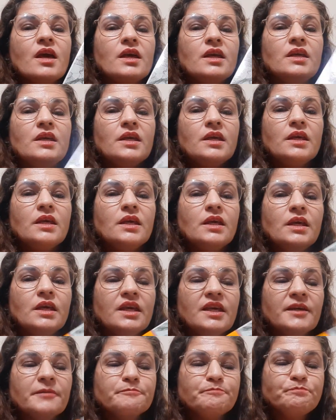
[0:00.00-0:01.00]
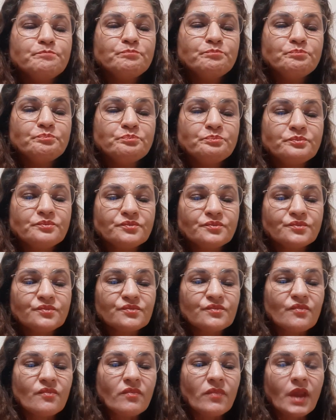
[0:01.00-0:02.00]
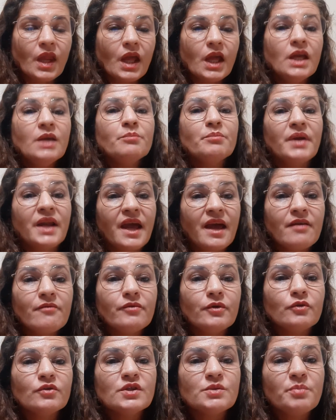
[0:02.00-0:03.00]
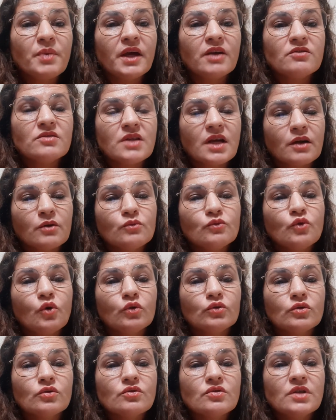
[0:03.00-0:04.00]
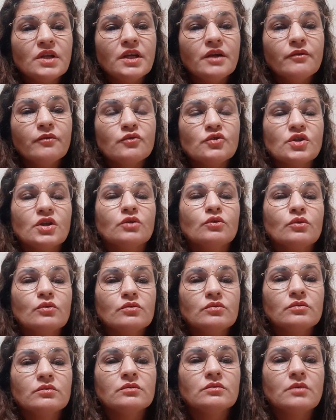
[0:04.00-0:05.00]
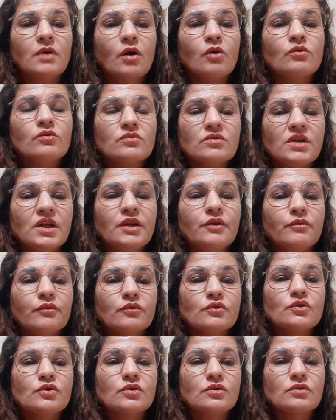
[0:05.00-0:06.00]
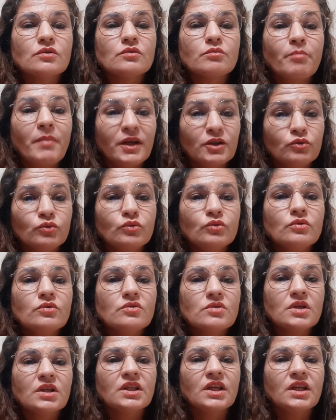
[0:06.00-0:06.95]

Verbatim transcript: E hum, em breve eu espero estar com outros livros, já estou com alguns livros maduros que